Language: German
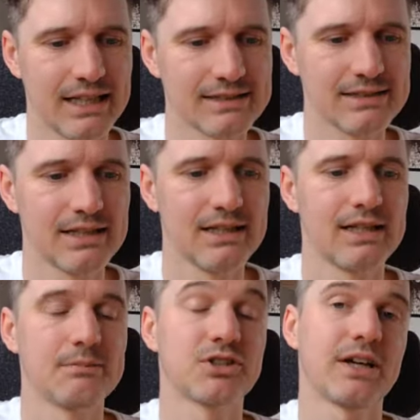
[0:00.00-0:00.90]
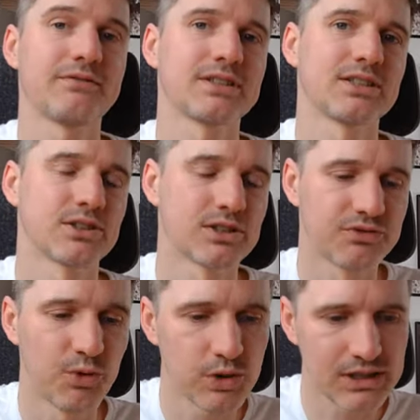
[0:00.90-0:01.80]
dass im Geschäftsjahr
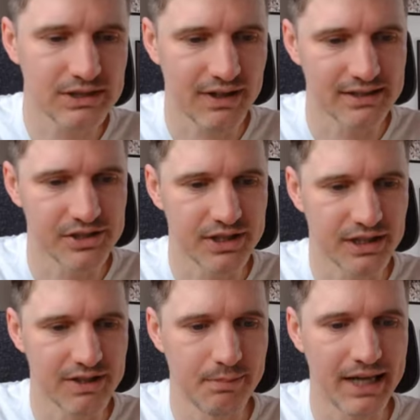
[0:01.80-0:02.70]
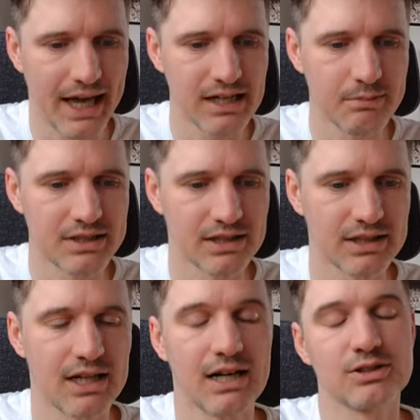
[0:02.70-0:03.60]
22 der Gewinn bei einer Milliarde
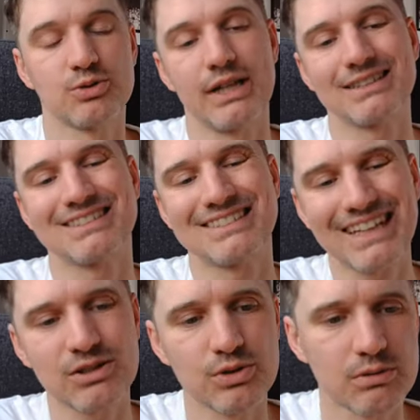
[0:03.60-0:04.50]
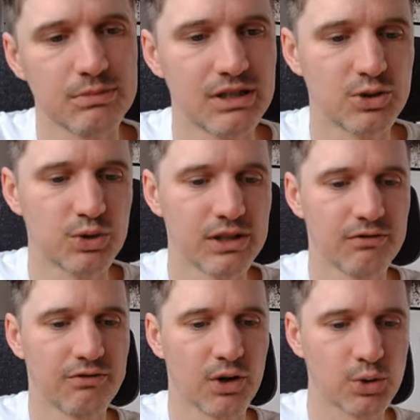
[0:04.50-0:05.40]
lag, zuletzt 600 Millionen
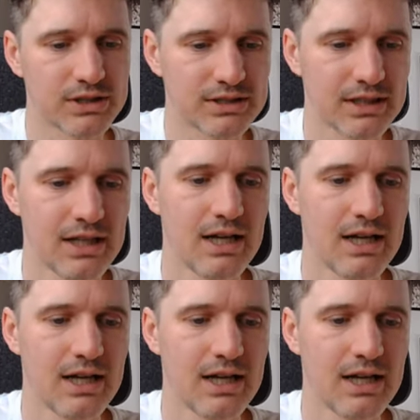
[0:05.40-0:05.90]
Verlust.